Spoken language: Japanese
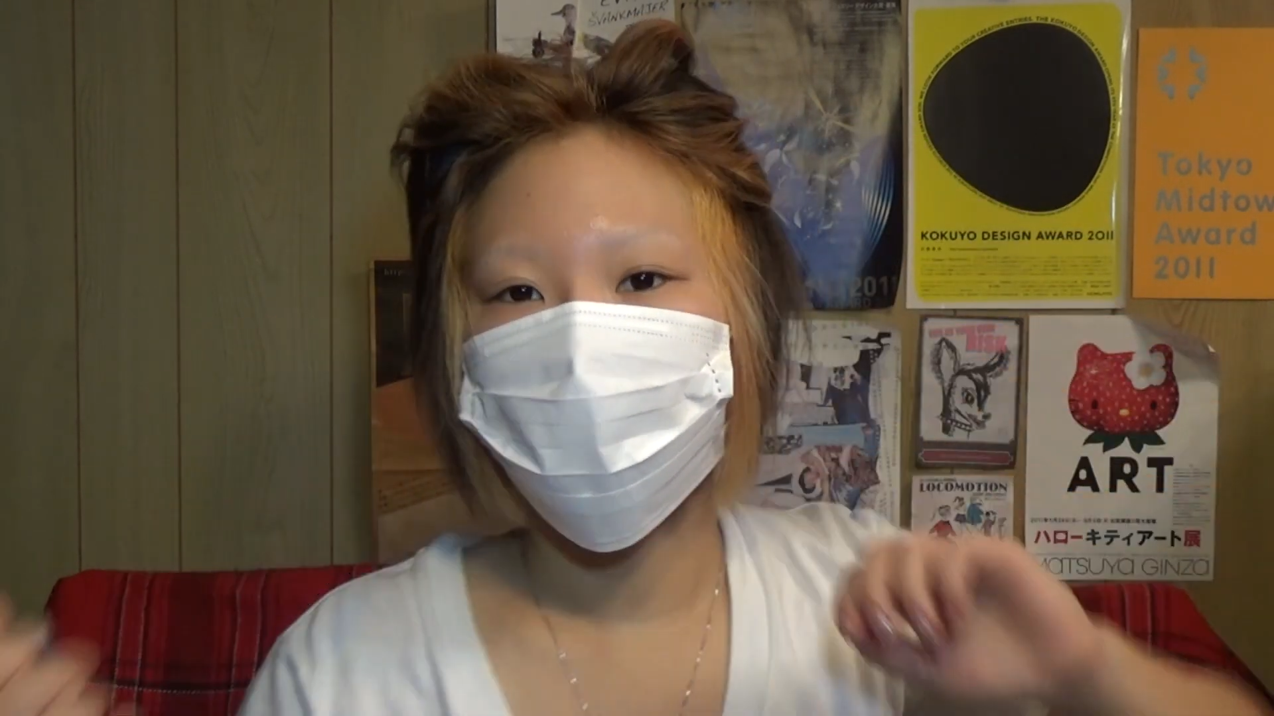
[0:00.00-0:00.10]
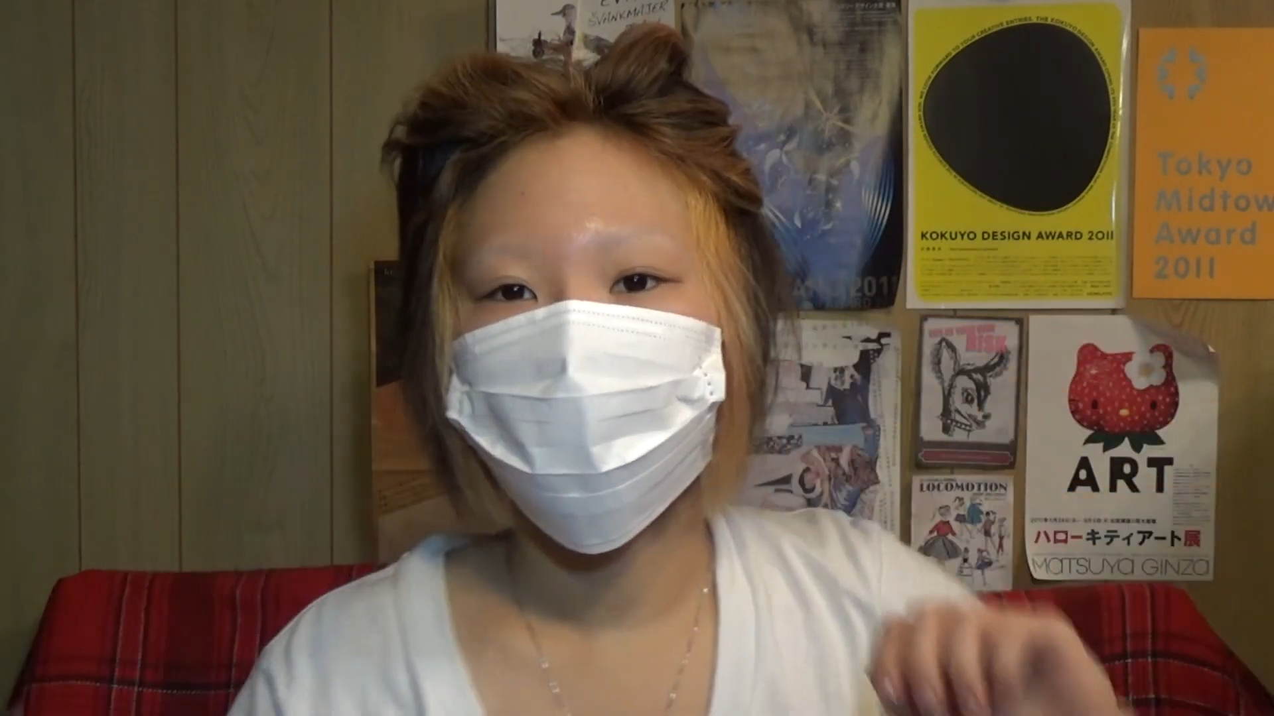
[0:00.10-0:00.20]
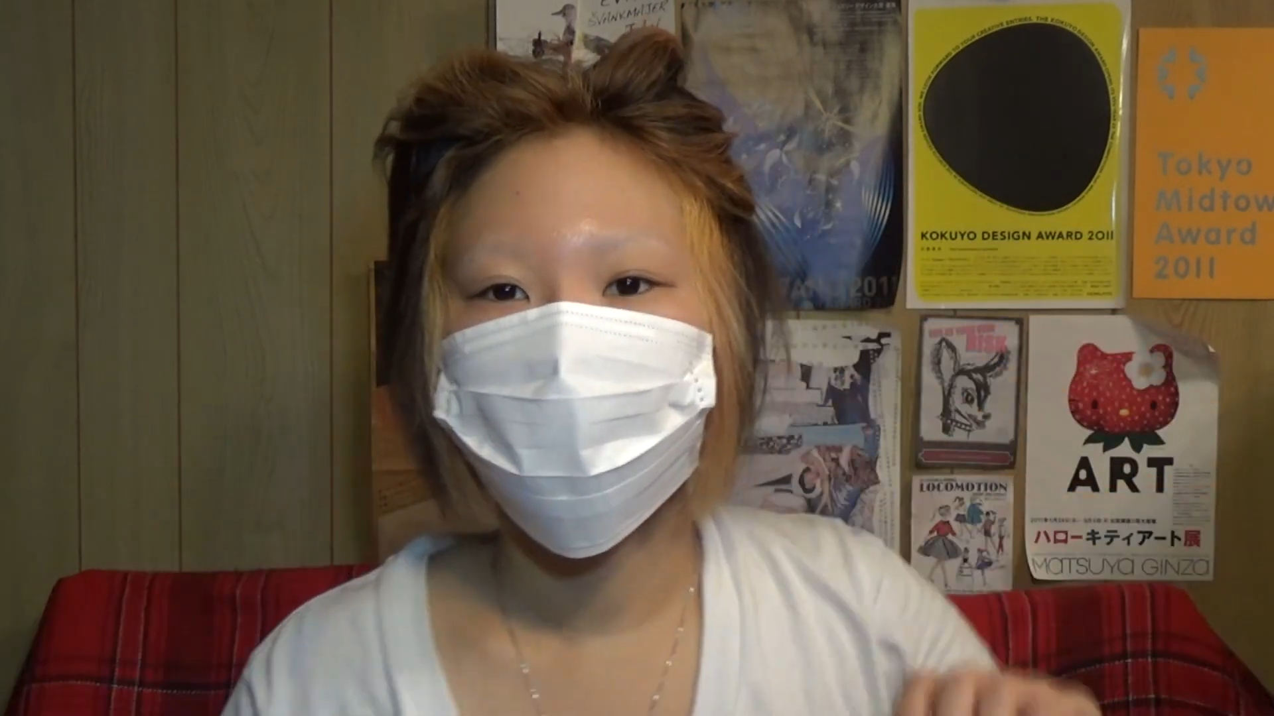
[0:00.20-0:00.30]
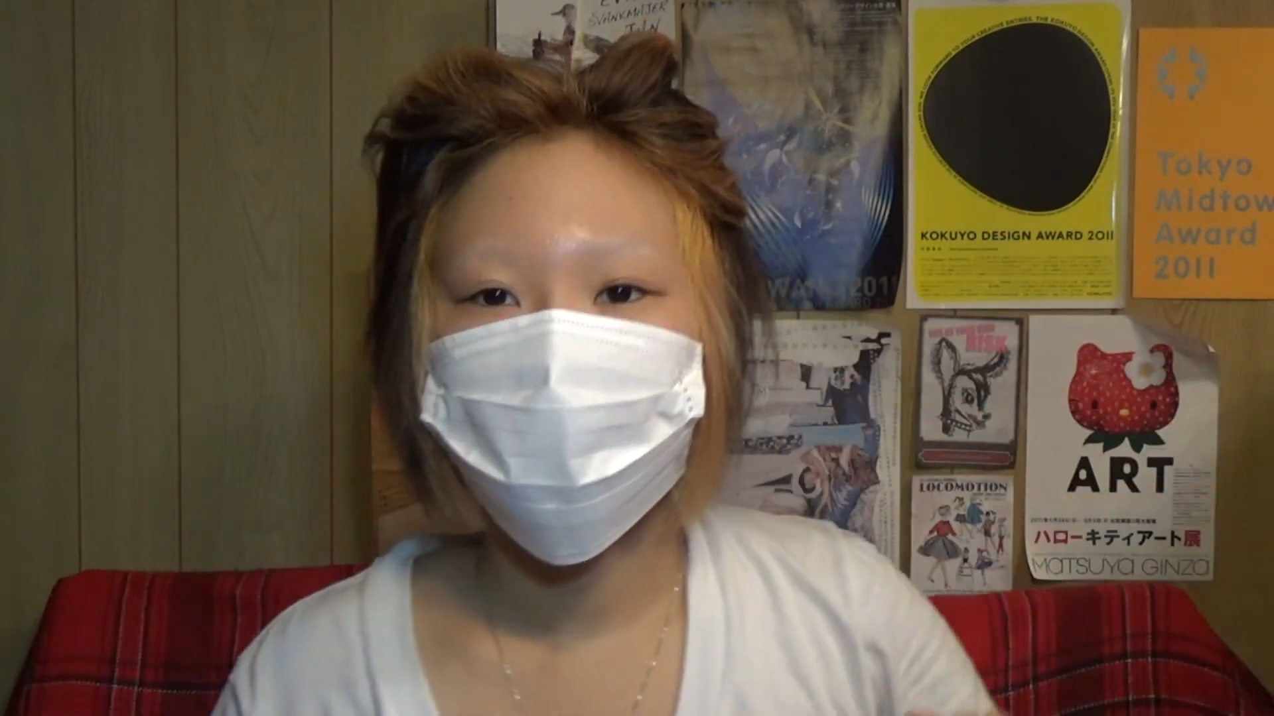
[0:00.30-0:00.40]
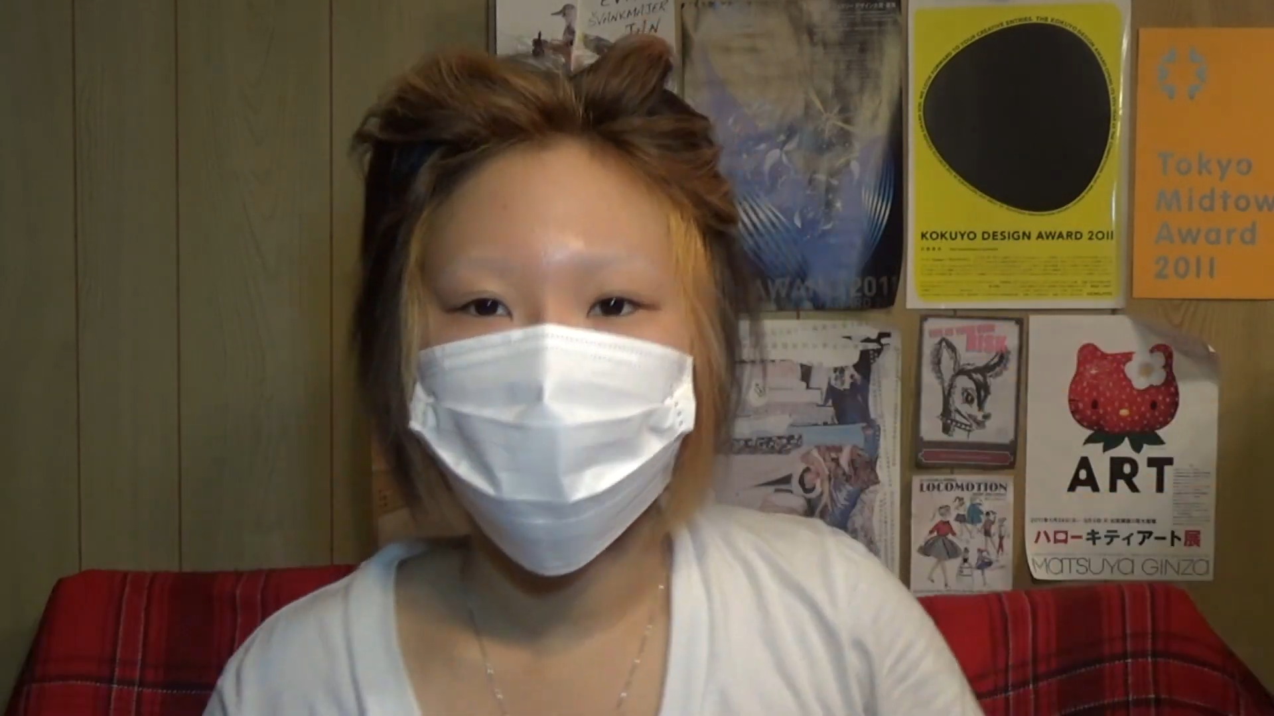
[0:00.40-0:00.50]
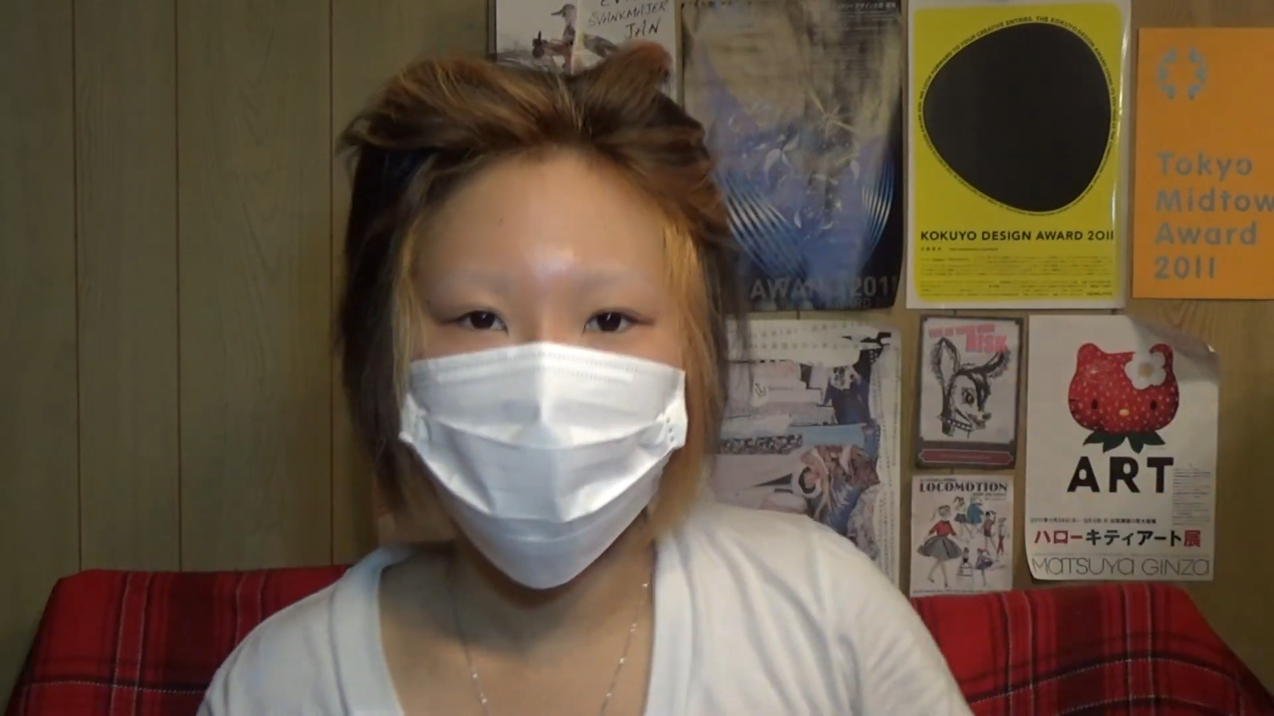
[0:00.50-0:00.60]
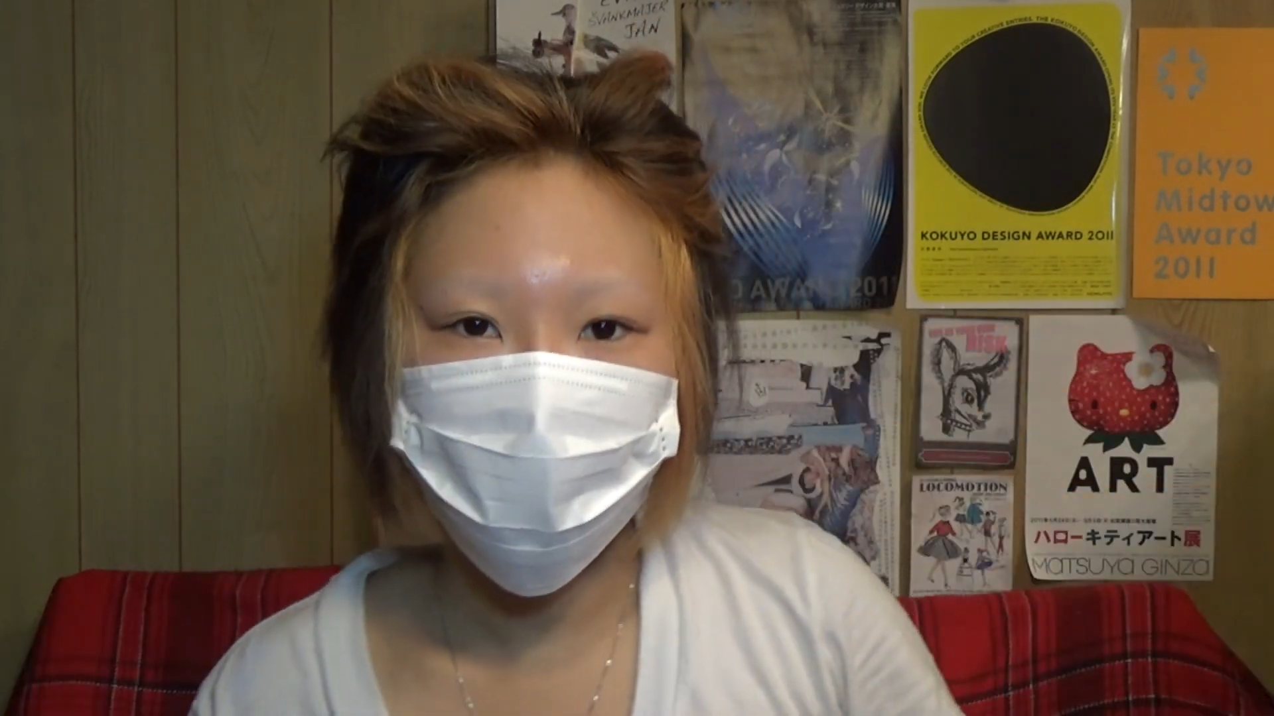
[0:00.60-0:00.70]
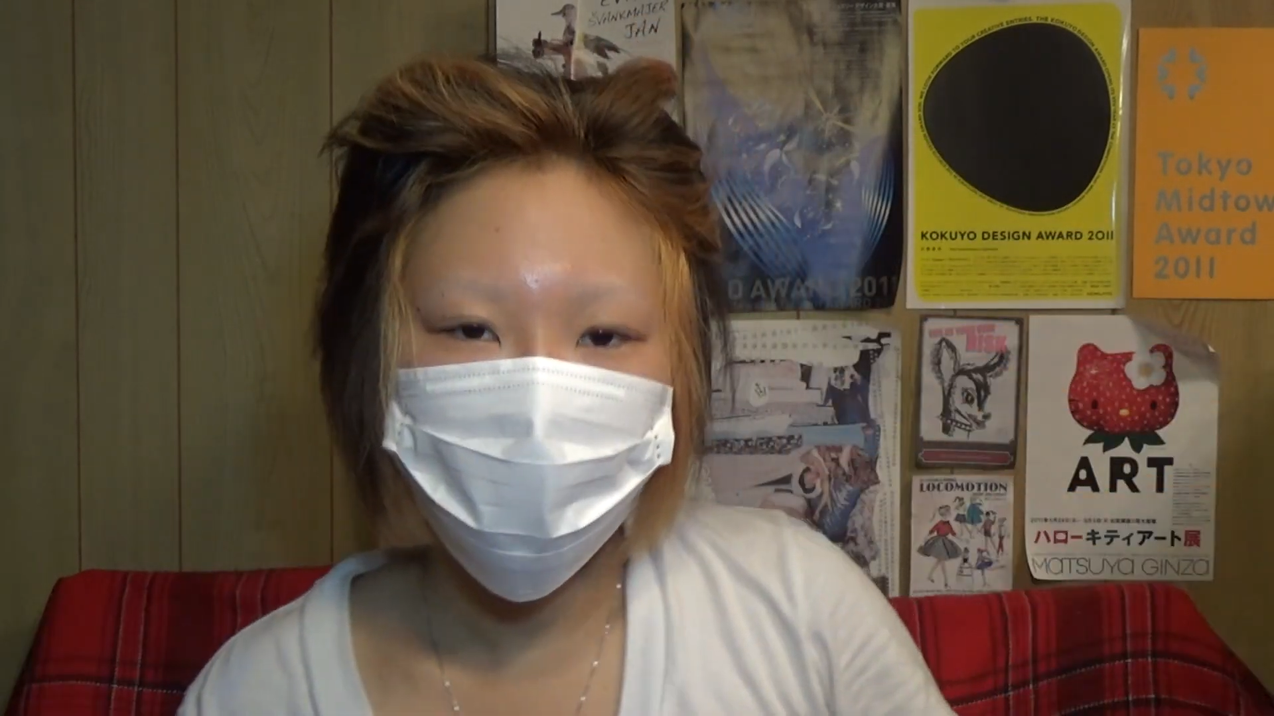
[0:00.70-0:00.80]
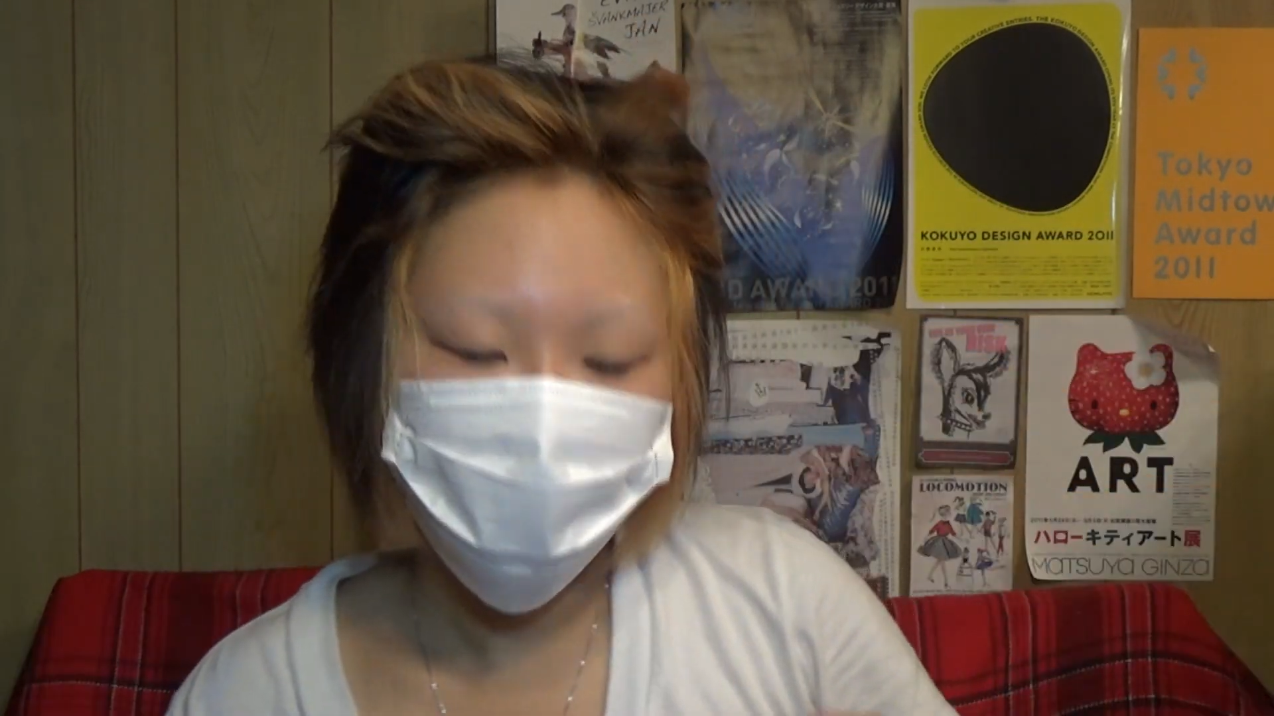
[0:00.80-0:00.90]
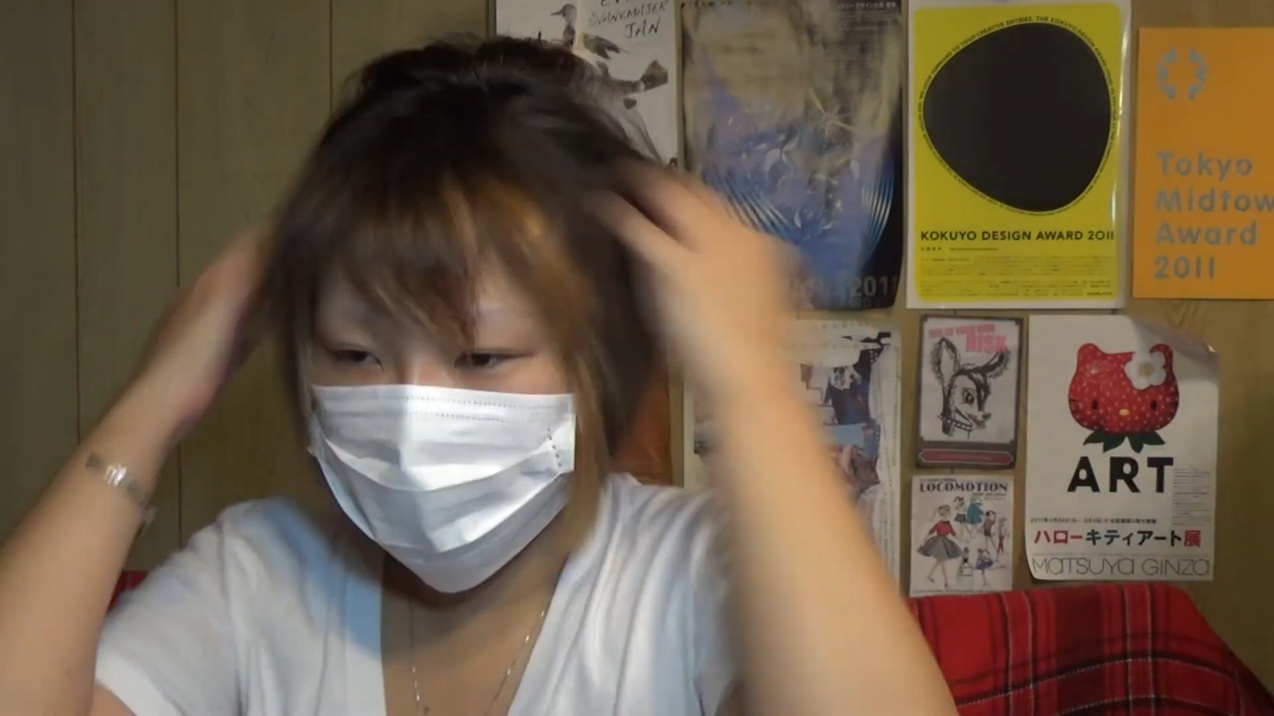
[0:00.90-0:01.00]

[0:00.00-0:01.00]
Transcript: あるんですよね